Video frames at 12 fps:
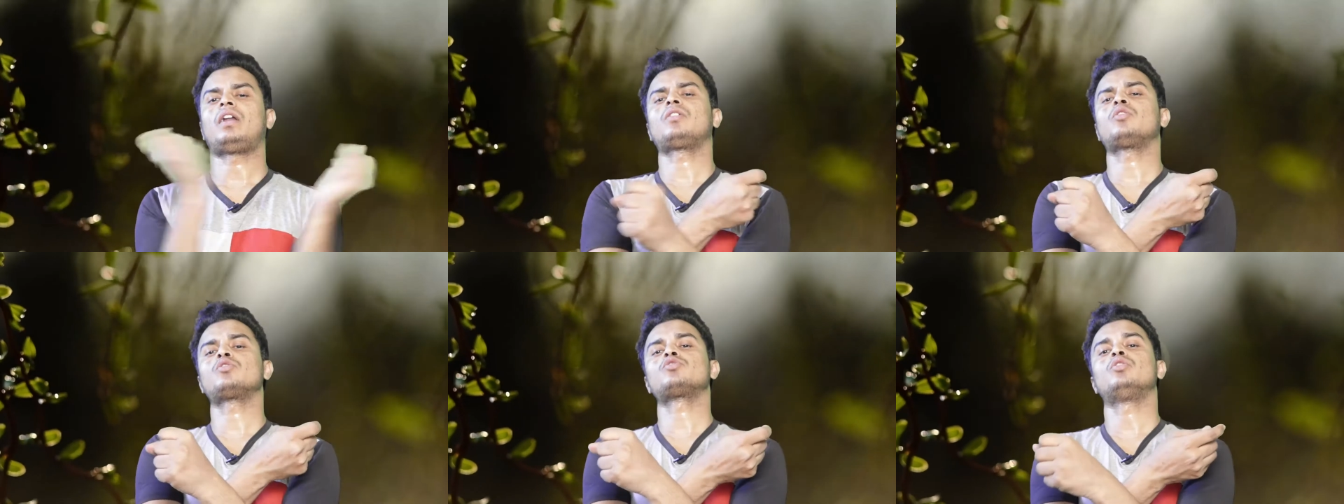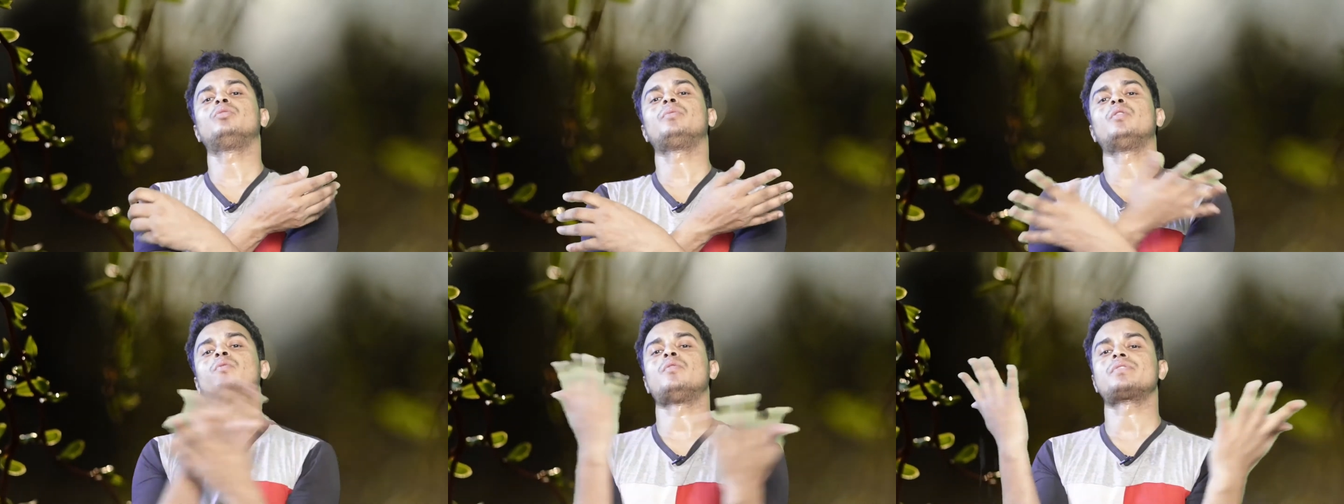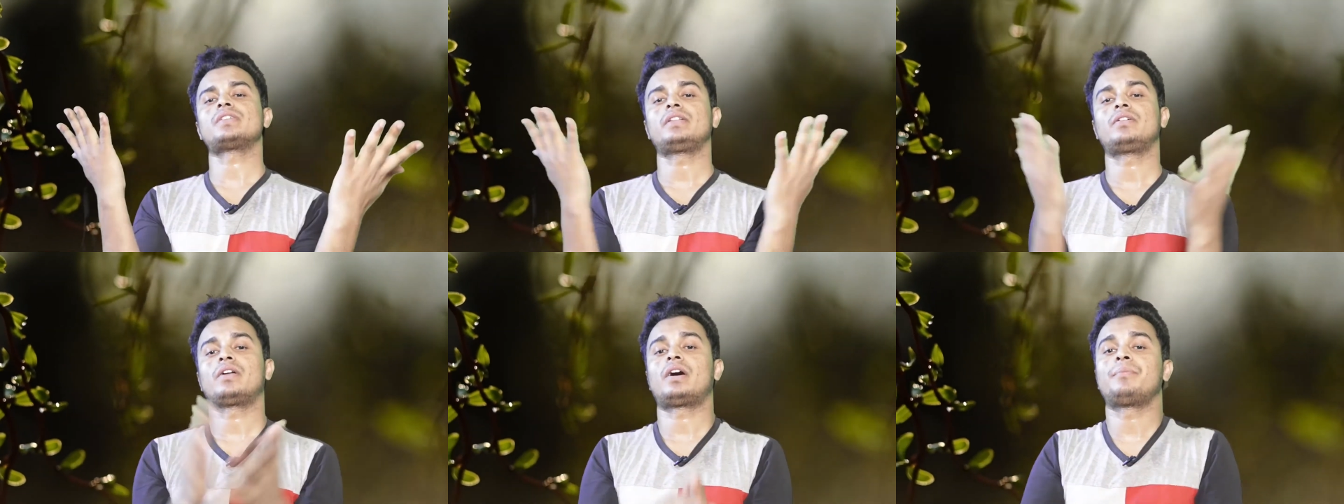हेलो दोस्तों मैं मोहम्मद
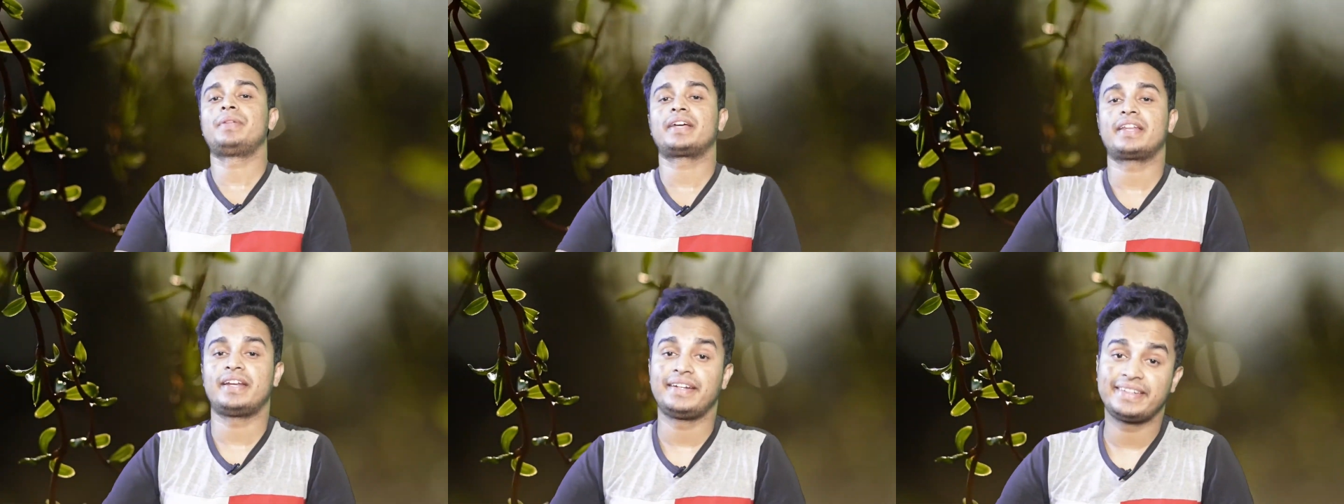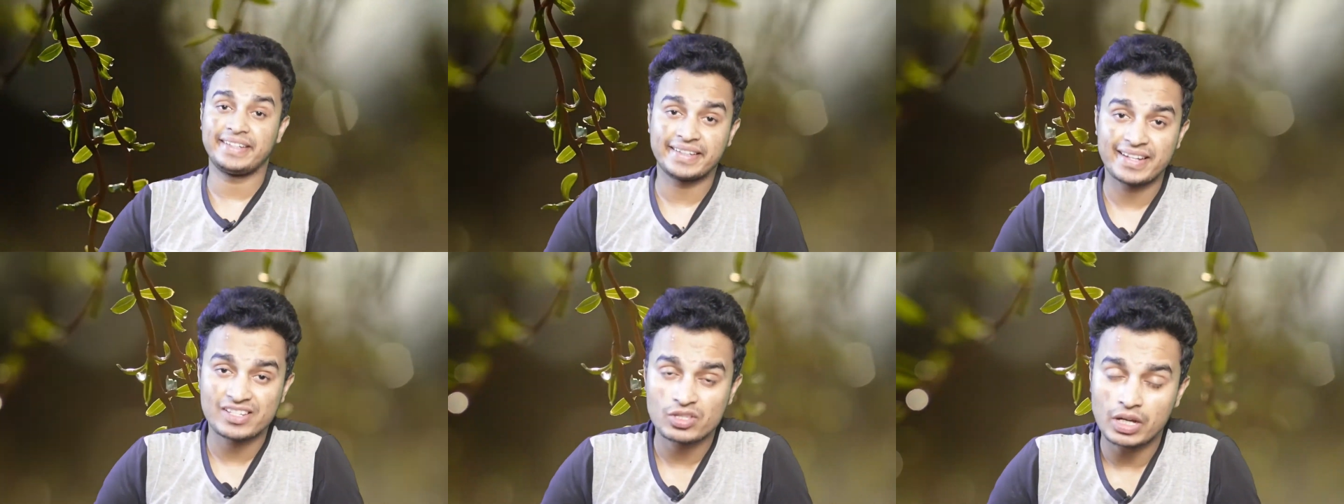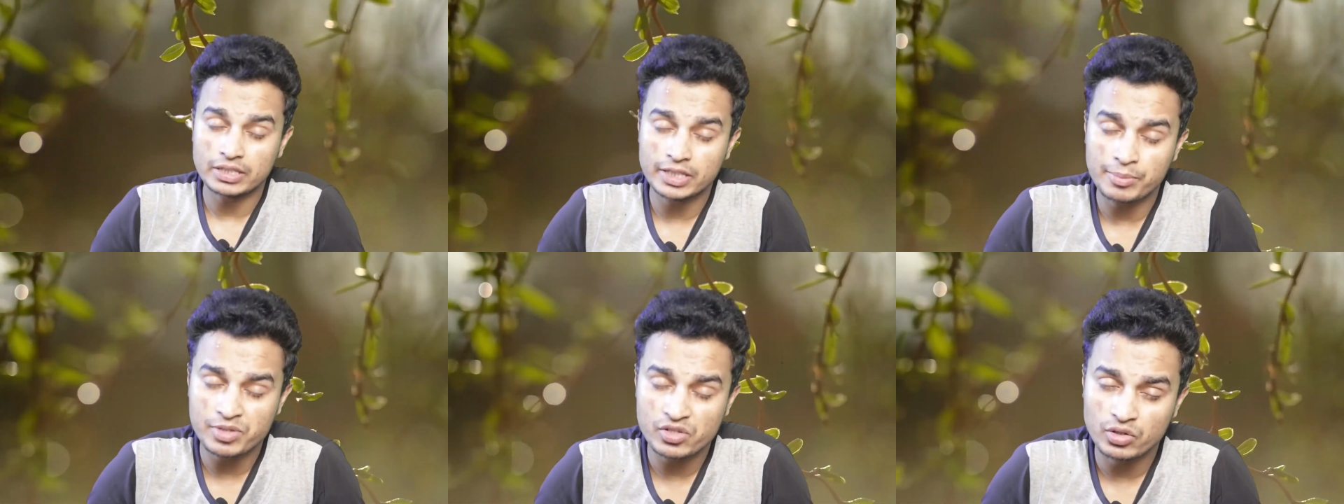सादिक और आप देख रहे हैं टेक रेस आज
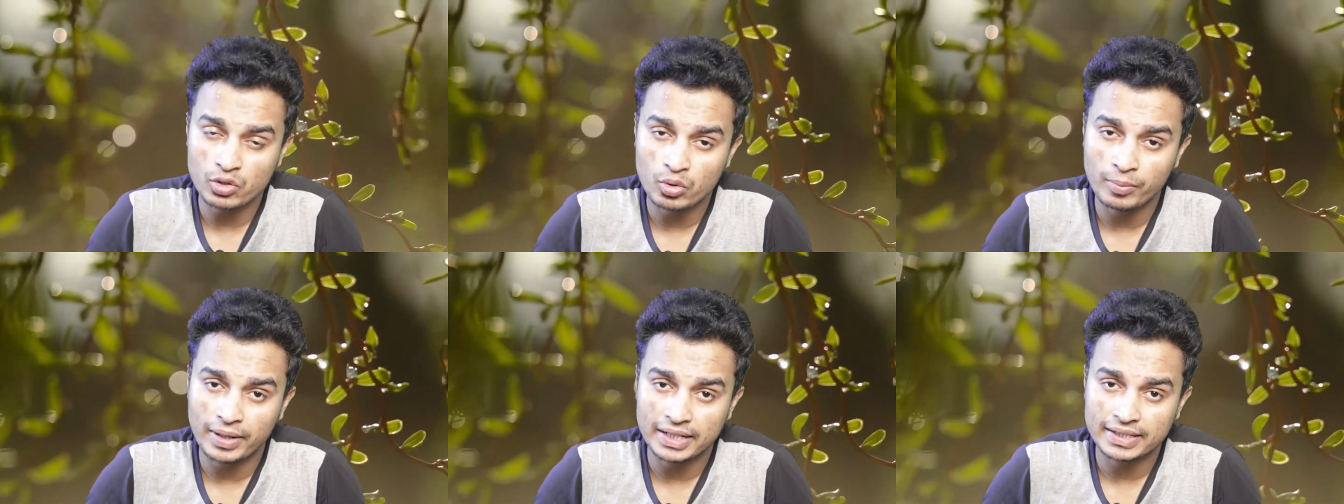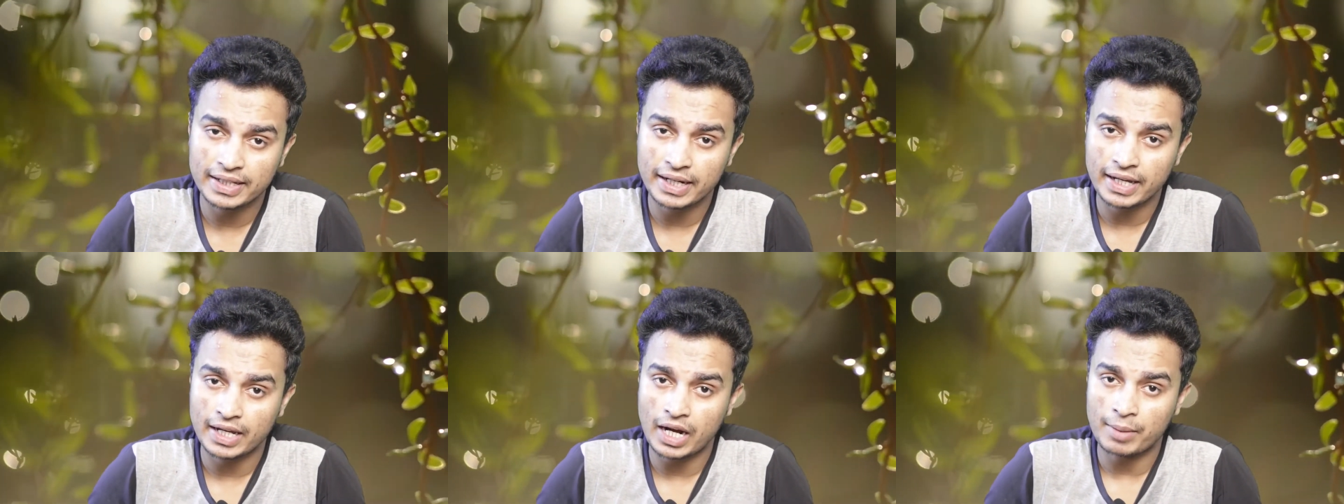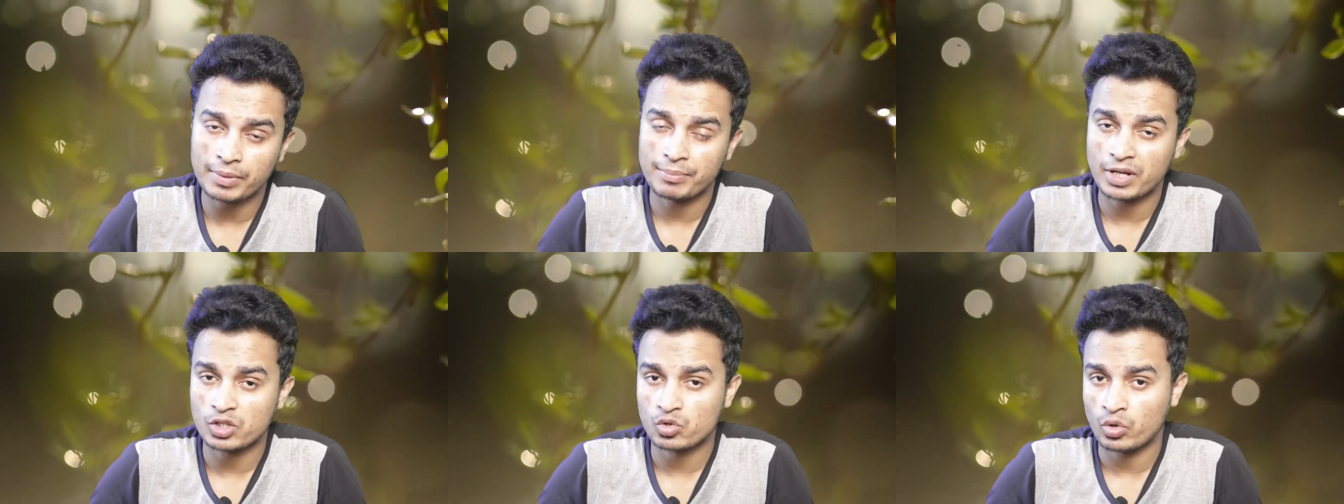हम इस वीडियो में बात करेंगे अगर आपके
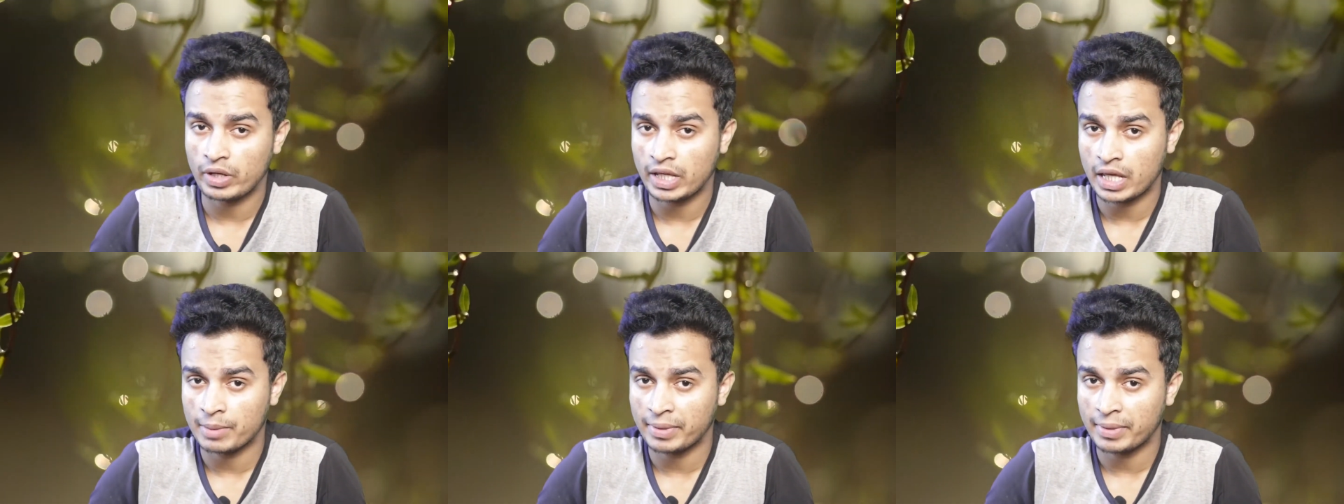पास कोई